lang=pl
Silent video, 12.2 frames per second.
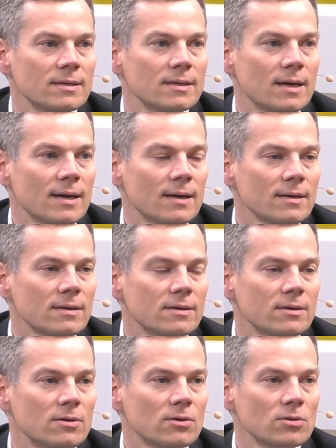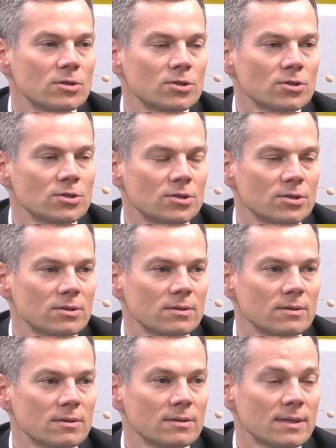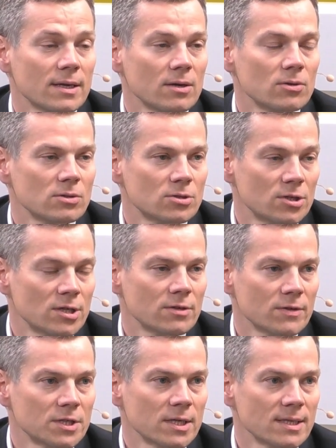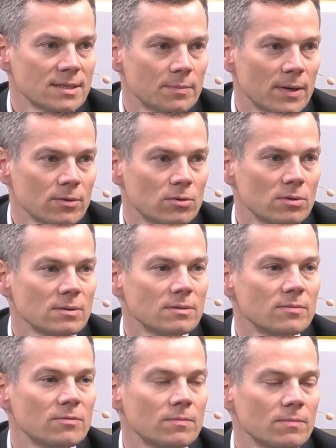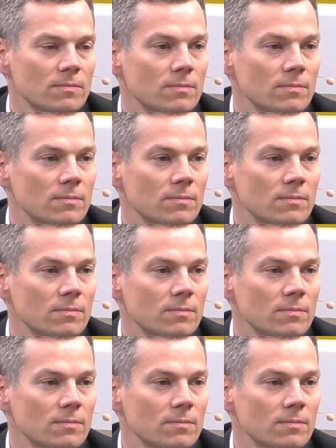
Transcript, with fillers: na okoliczność takiego rozstrzygnięcia właśnie, jakie zapadło. Banki